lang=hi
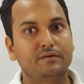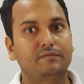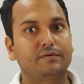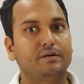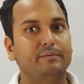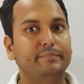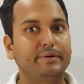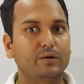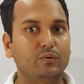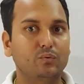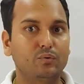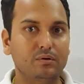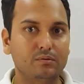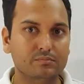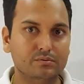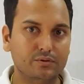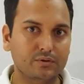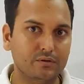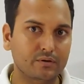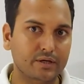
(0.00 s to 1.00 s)
फिर हमने
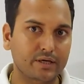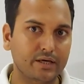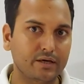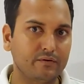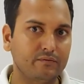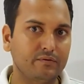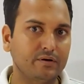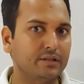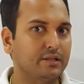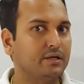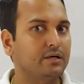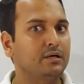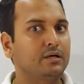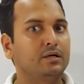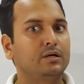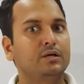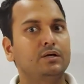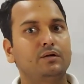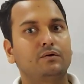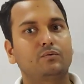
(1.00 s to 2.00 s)
कुलम स्लो किया हुआ था
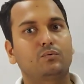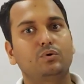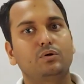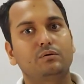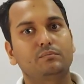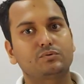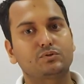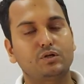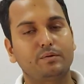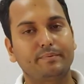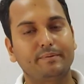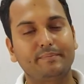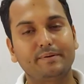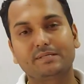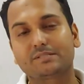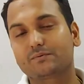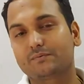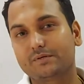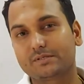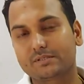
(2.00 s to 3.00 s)
कुलम स्लो पर
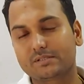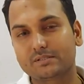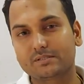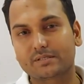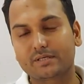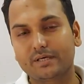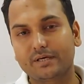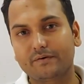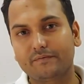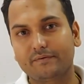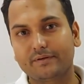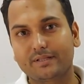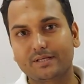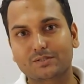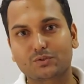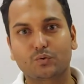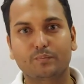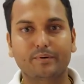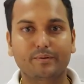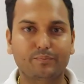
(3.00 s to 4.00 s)
बेस्ड क्वेश्चन किए हुए
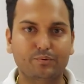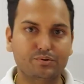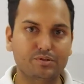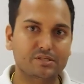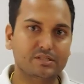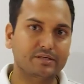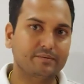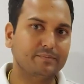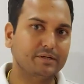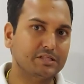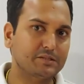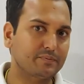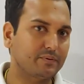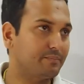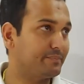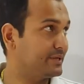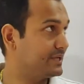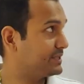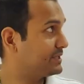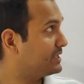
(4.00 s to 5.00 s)
थे सुपरपोजिशन
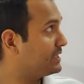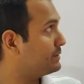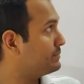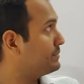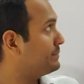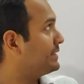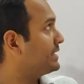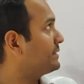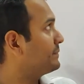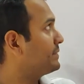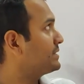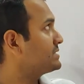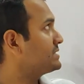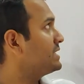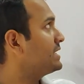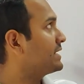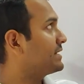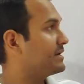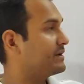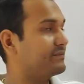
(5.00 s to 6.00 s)
प्रिंसिपल पढ़ा था अब हमारे पास
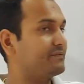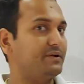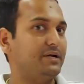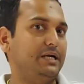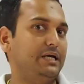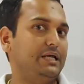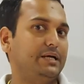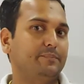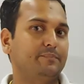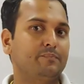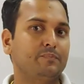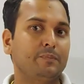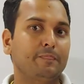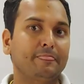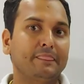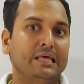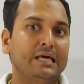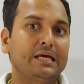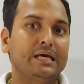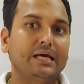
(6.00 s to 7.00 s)
इलेक्ट्रिक फील्ड है
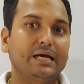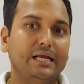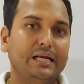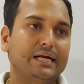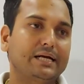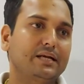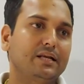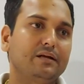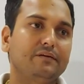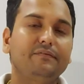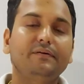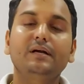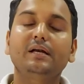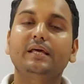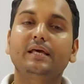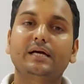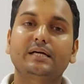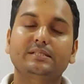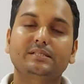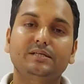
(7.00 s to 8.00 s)
इलेक्ट्रिक
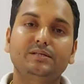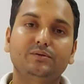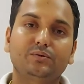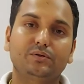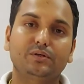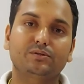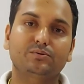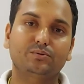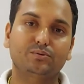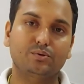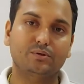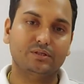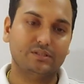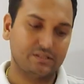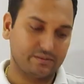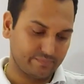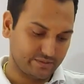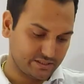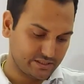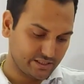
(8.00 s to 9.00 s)
फील्ड क्या चीज़ होती है इसको थोड़ा
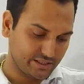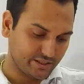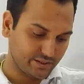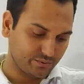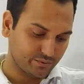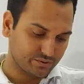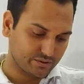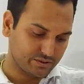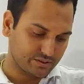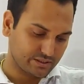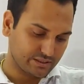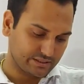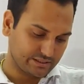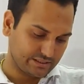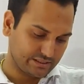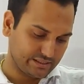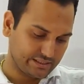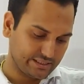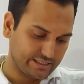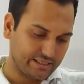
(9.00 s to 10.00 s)
सा समझने की कोशिश
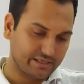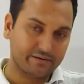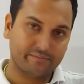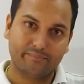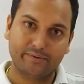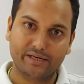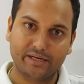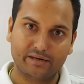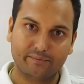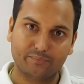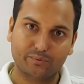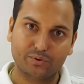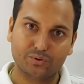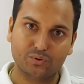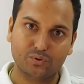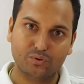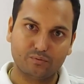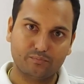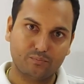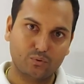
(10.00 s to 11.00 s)
करते हैं देखिए मैंने आपको
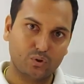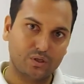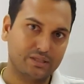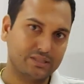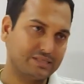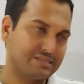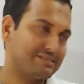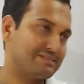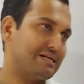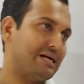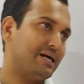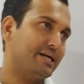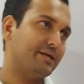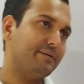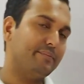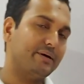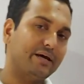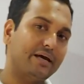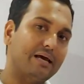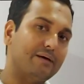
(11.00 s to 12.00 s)
जो बोला था
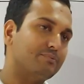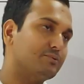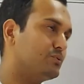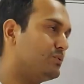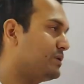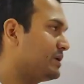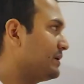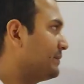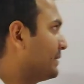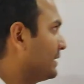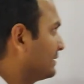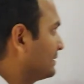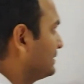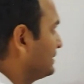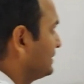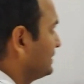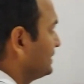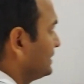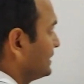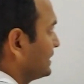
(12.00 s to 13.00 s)
स्टार्टिंग में कैप्सूल की बात
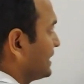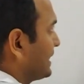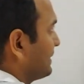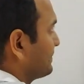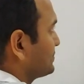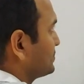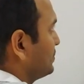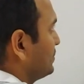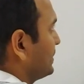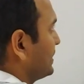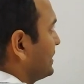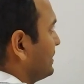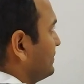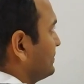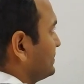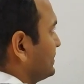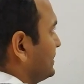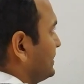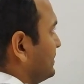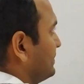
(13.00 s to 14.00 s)
की थी कि कैप्सूल क्या
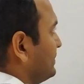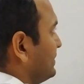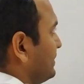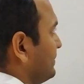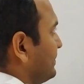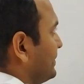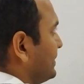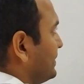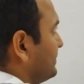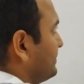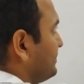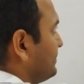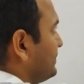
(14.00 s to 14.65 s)
होता है देखो यहाँ पे